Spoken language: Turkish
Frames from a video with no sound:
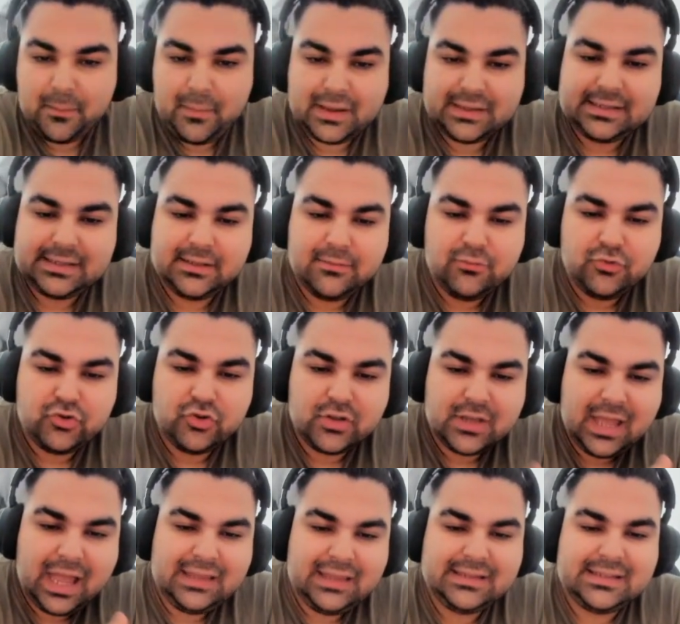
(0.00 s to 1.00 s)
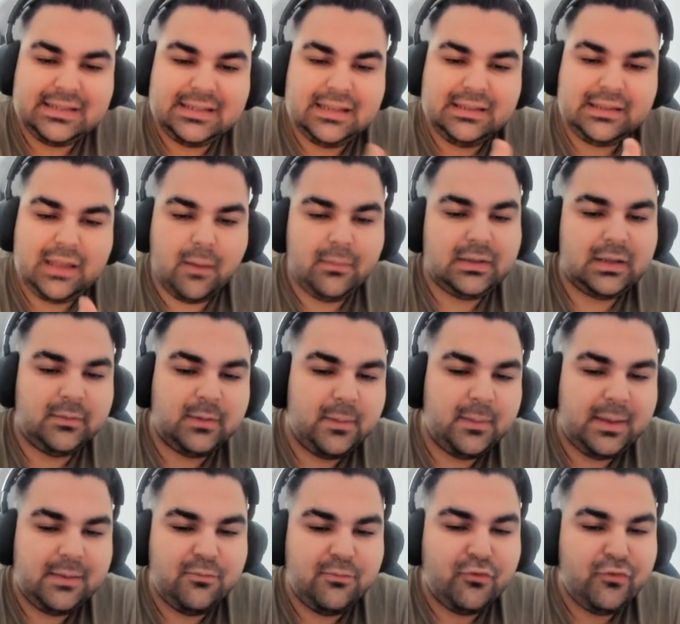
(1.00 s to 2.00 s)
bahsettim? Çünkü kendisi de tam tamına
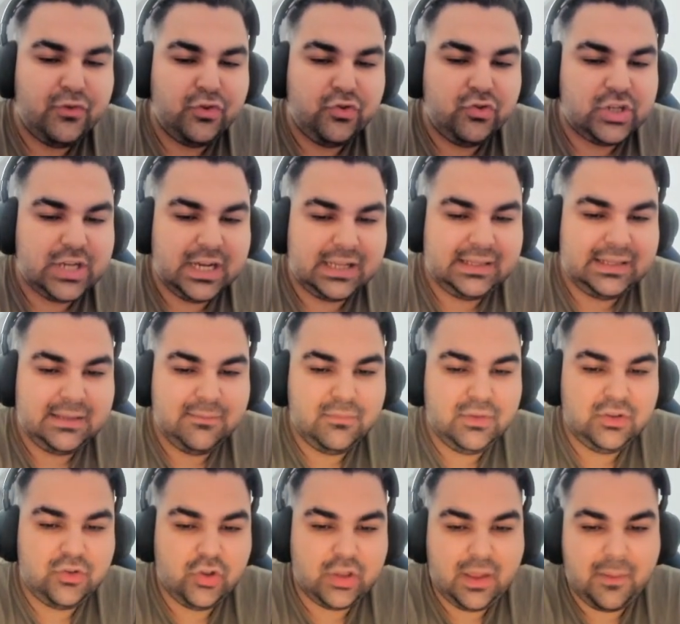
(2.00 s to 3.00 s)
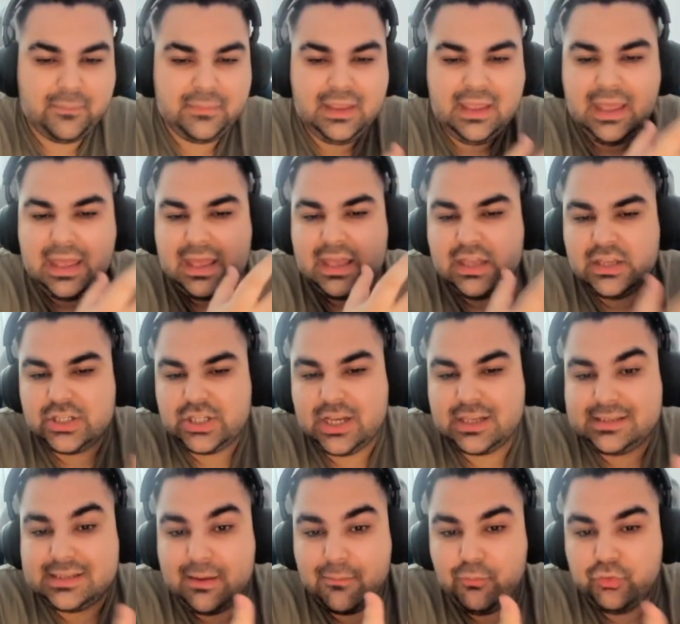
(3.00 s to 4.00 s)
benim bu videoyu çektiğim bir dönemde
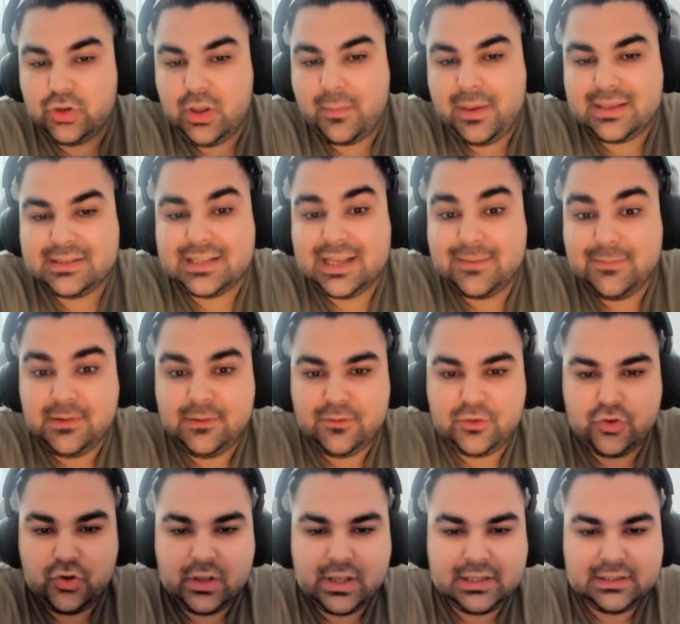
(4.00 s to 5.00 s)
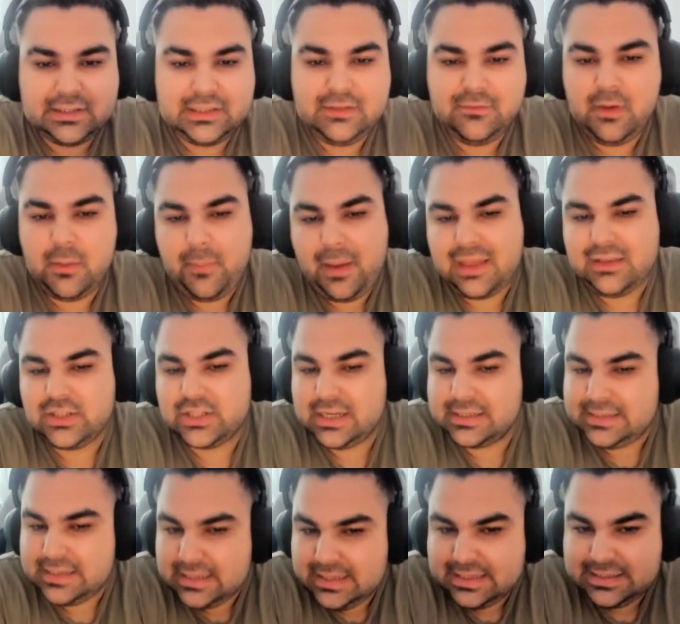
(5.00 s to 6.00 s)
şahsen buna benzer bir video yayınladı ve ben
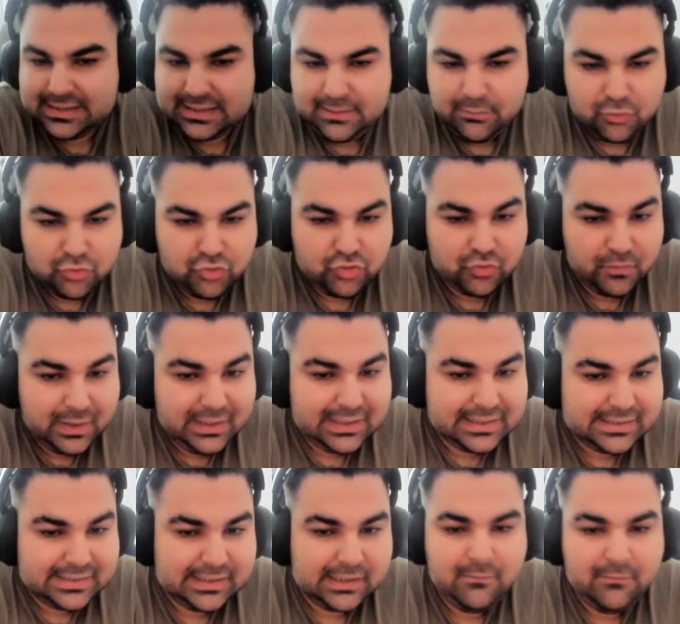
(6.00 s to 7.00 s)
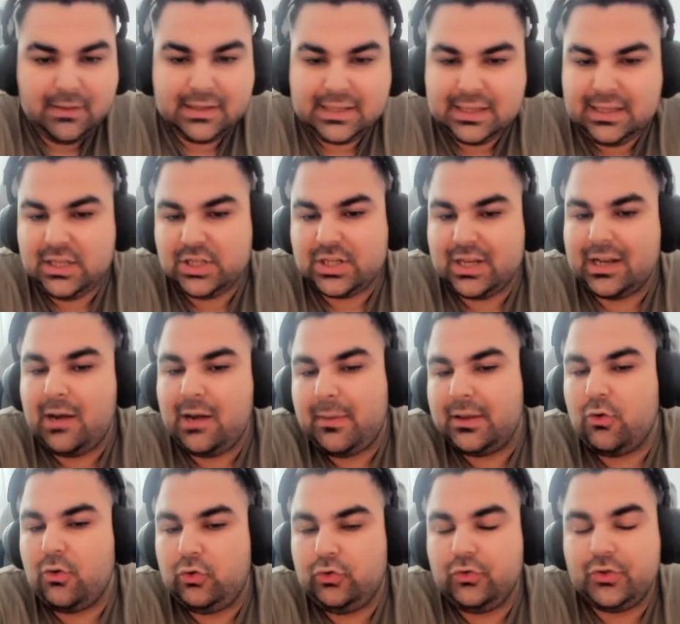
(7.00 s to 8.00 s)
şahsen izleyip düşünmek istedim ve dediği şeyler
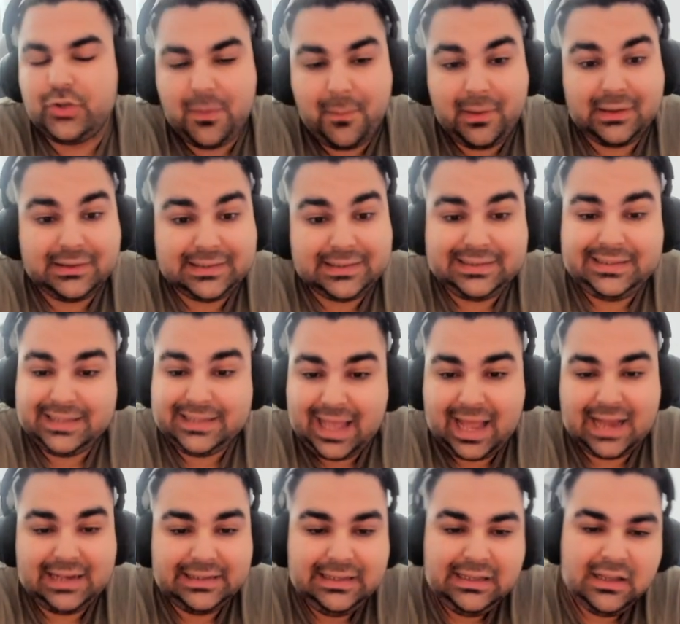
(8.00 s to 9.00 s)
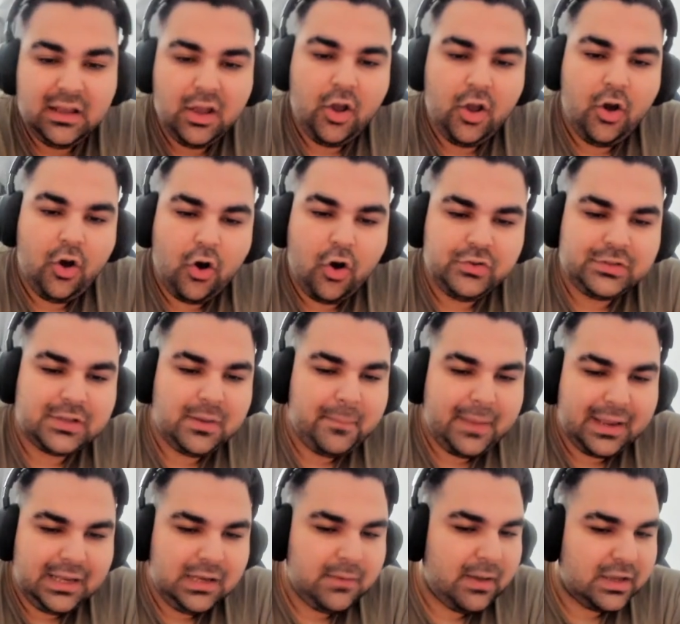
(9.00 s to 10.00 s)
bana oldukça mantıklı geldi. O yüzden
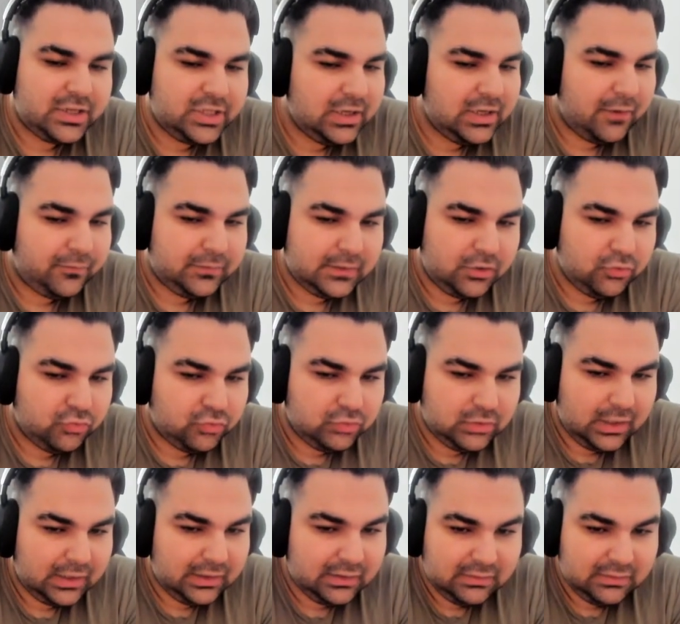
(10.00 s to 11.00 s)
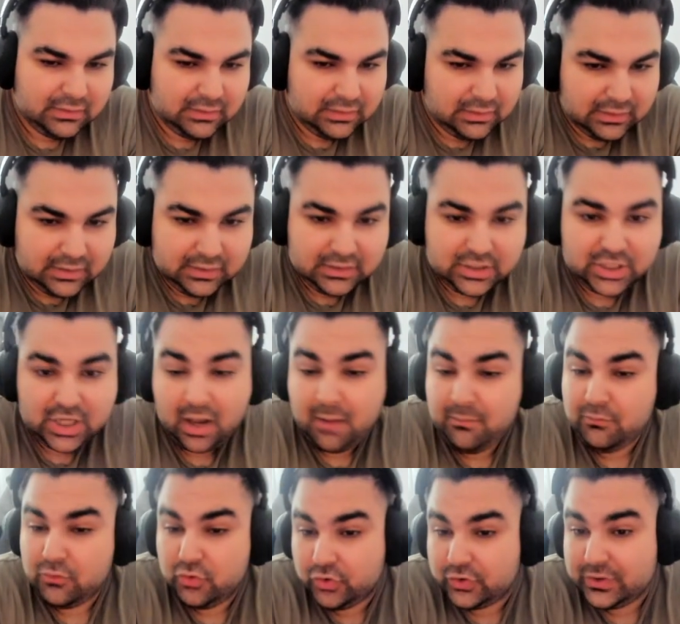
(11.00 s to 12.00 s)
belli başlı laflarını
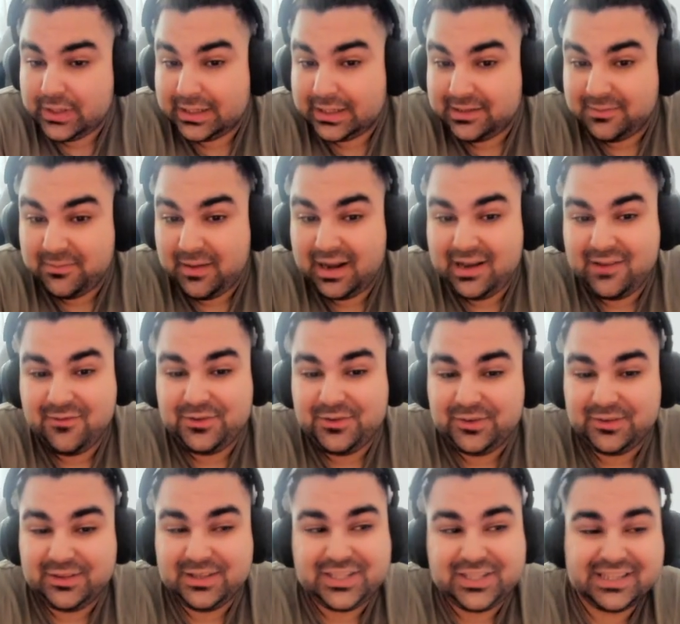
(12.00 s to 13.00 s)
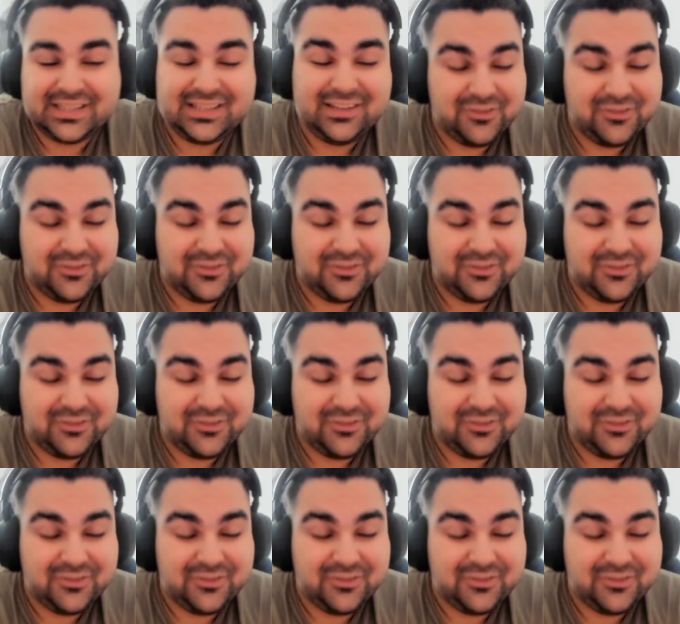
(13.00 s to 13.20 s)
kullanacağım yüksek ihtimalle videonun içerisinde